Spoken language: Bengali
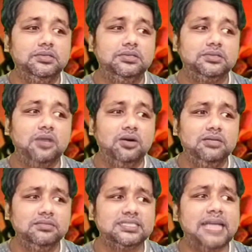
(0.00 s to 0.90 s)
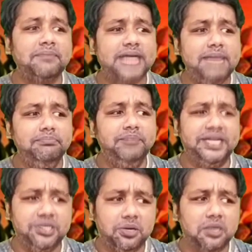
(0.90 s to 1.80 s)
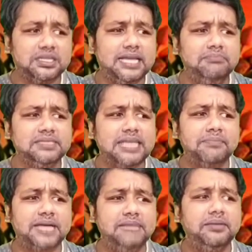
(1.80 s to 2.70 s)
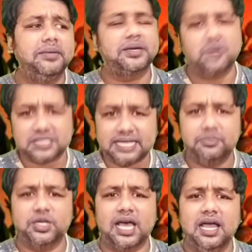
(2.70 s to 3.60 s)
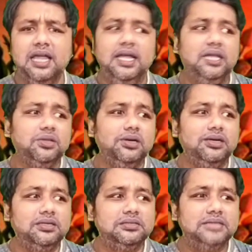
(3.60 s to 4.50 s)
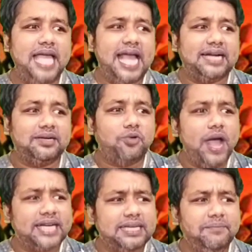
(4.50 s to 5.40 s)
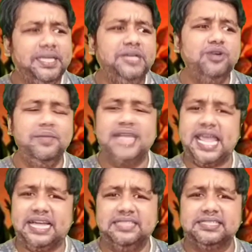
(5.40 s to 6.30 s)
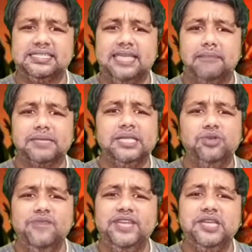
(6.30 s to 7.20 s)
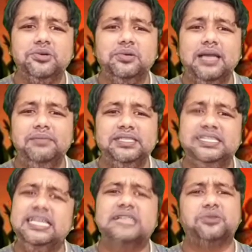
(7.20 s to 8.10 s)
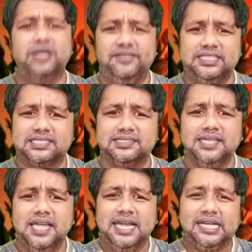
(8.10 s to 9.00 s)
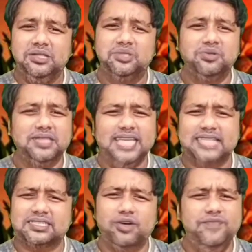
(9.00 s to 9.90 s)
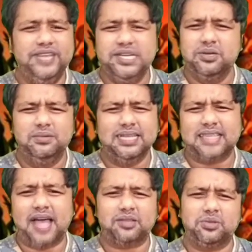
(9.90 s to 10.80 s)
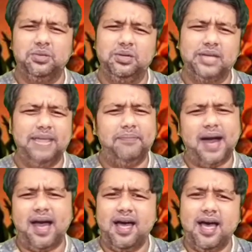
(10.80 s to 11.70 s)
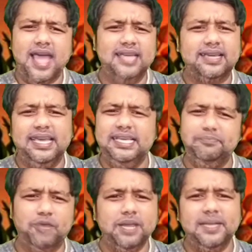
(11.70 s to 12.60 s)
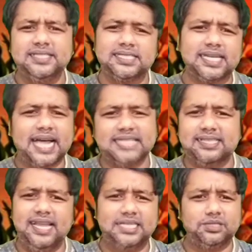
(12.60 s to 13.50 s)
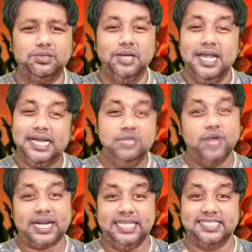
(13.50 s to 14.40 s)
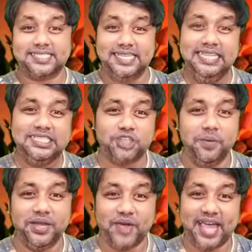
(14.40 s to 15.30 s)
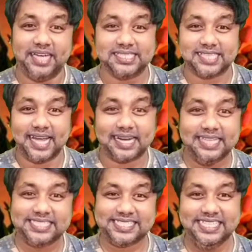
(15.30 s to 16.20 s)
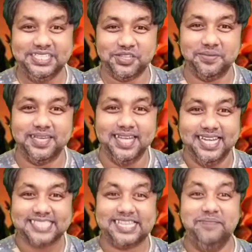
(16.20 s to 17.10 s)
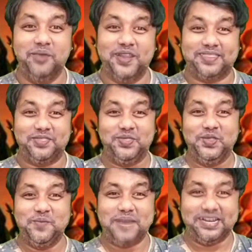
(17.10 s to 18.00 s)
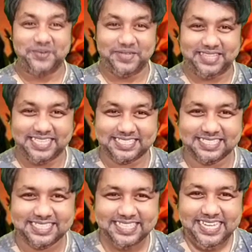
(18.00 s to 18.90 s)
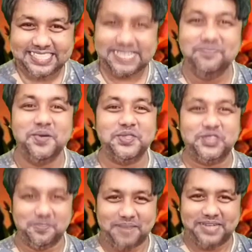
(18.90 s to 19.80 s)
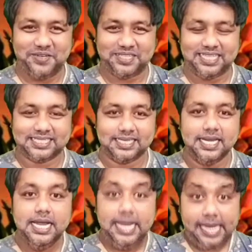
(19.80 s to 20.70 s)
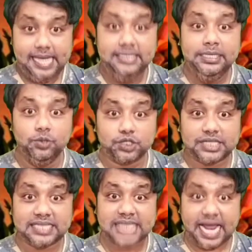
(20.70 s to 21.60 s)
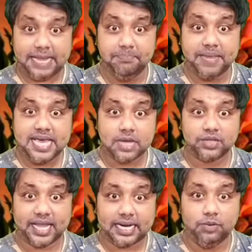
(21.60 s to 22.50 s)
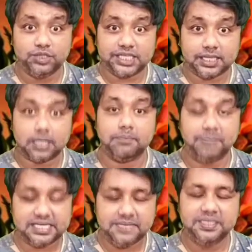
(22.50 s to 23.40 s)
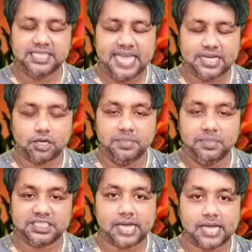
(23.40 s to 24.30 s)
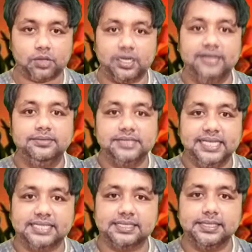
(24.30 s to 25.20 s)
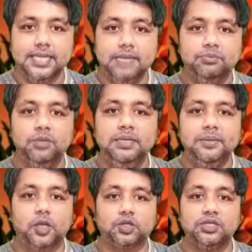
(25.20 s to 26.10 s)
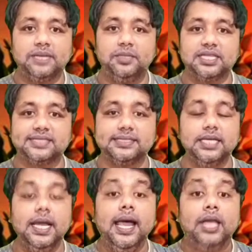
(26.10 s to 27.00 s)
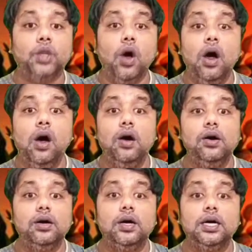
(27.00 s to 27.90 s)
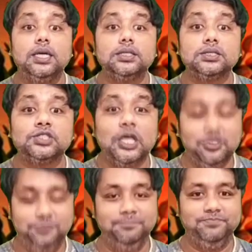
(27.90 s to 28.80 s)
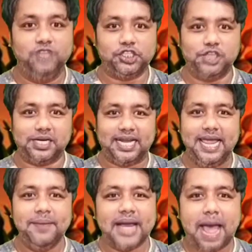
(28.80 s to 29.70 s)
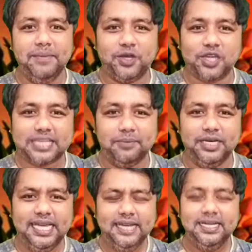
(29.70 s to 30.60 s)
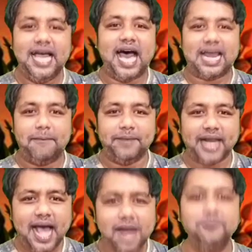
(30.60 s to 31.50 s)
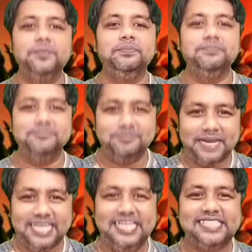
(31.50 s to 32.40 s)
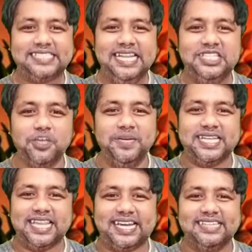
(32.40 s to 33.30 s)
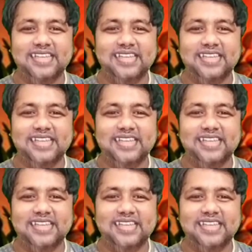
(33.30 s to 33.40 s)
তখন সামটাইম ভিডিও করতাম সামটাইম আবার করতামও না তো এক কয়েকটা ভিডিও আমি রাইখা দিছিলাম কিন্তু ওই ভিডিওগুলো আমি ডিলেট করে ফেলছি কিন্তু যদি আজকে ওই ভিডিওগুলো থাকতো রে ভাই কি পরিমাণ যে কাজে লাগতো কিন্তু একটা স্টিল ছবি রয়ে গেছে একটা স্টিল ছবি সে মদ্যপান করতেছে সে মদ্যপান করতেছে এই নিউজটা সাকিব ভাইয়ারও দেখা উচিত বেশি বেশি লাইক কমেন্ট শেয়ার করেন ঠিক আছে বুবলি ভক্তদের বলতাছি তো চলুন দর্শক এবার আমি কথা বলি আর আপনারা মানে স্টিল ছবিটা দেখেন